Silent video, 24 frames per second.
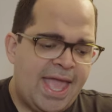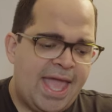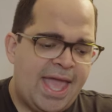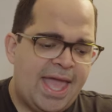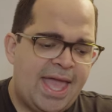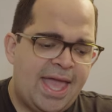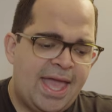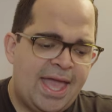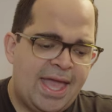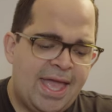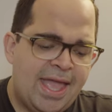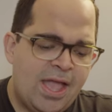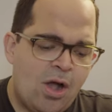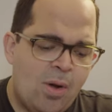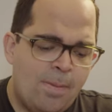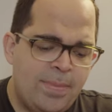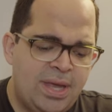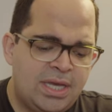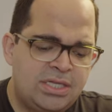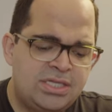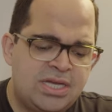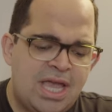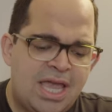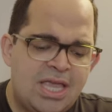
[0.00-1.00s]
É,
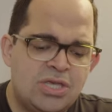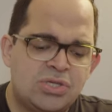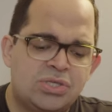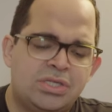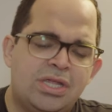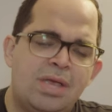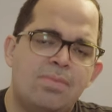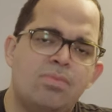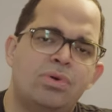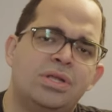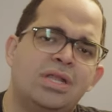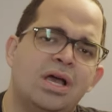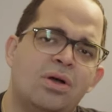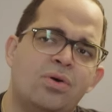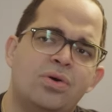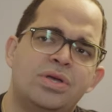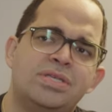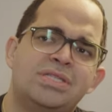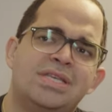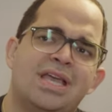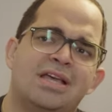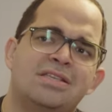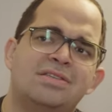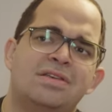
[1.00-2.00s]
realmente é isso. Tem muita
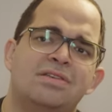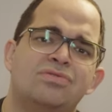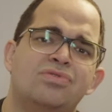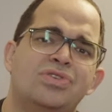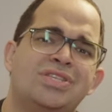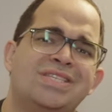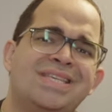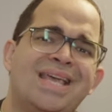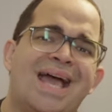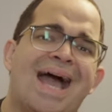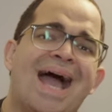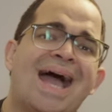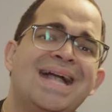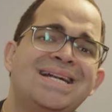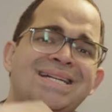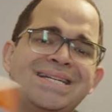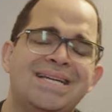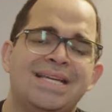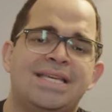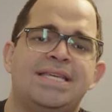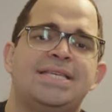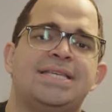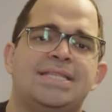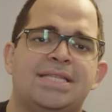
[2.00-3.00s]
coisa que às vezes você
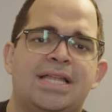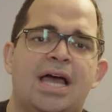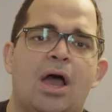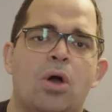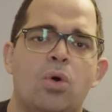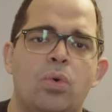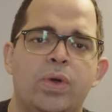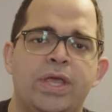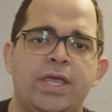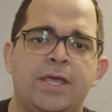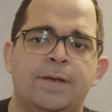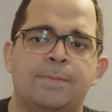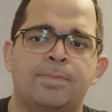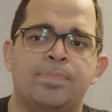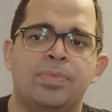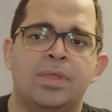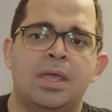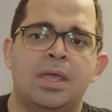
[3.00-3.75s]
acha que está ruim,